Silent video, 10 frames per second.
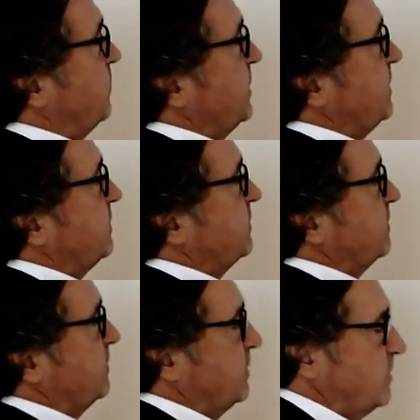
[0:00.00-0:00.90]
mit,
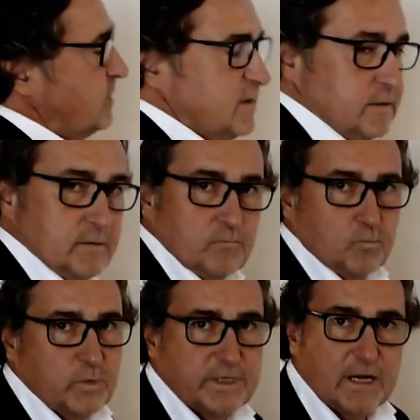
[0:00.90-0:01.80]
äh,
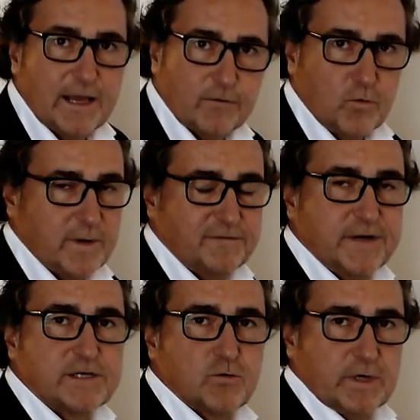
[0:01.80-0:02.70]
mit einer
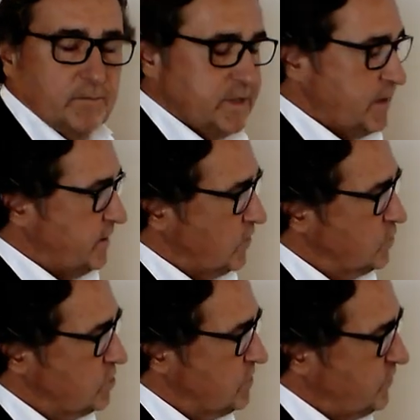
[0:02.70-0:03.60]
Lackoberfläche oder mit einer
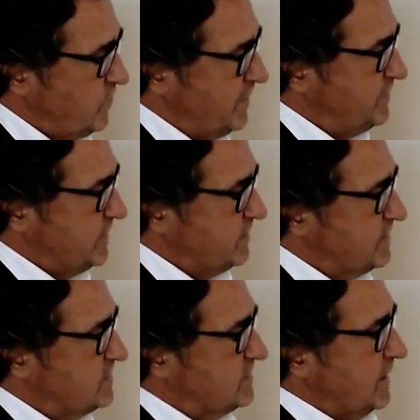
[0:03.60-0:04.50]
Kunststoffoberfläche,
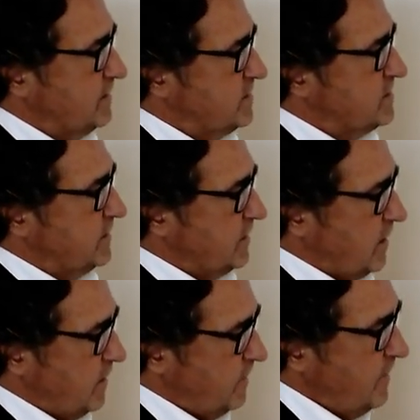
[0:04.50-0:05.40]
das ist eigentlich
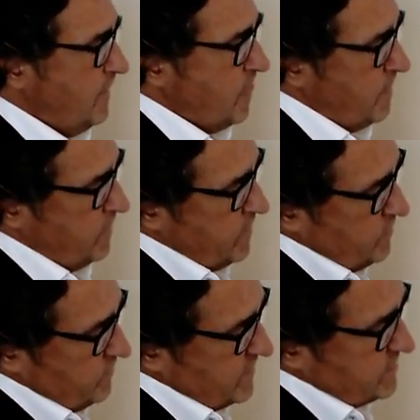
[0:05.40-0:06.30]
egal.
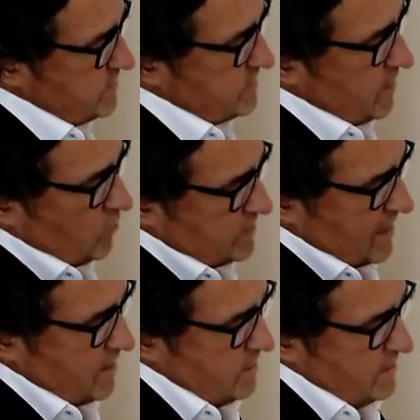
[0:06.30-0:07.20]
Ähm, wichtig auch
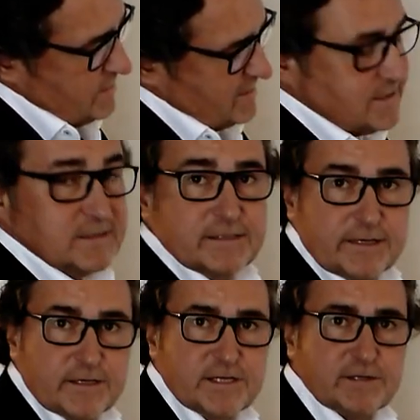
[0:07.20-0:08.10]
da, dass das
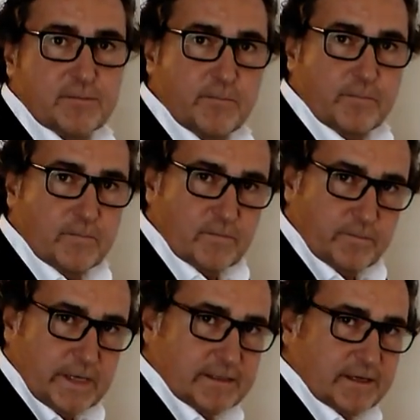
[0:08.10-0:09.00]
Ding nicht
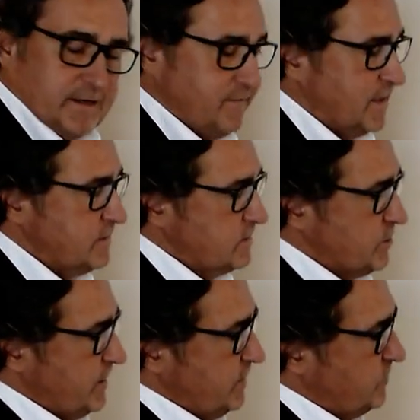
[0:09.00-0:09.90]
platt an der Wand
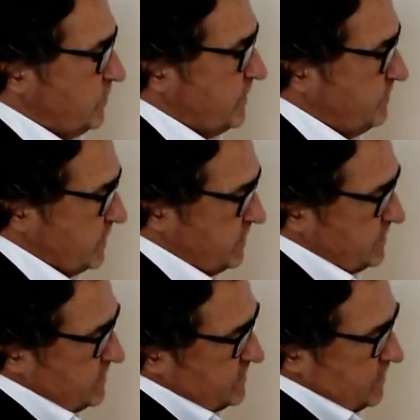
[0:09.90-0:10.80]
steht, sondern wirklich,
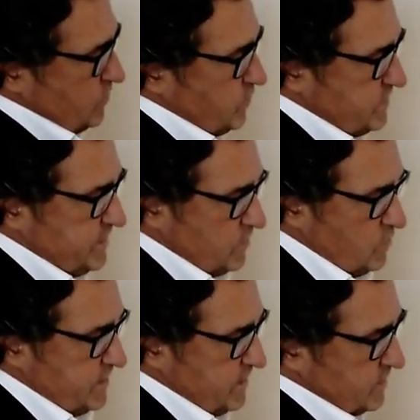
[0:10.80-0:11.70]
dass da Luft
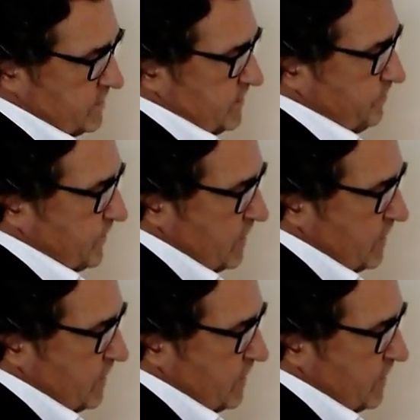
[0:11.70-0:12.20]
zirkulieren kann.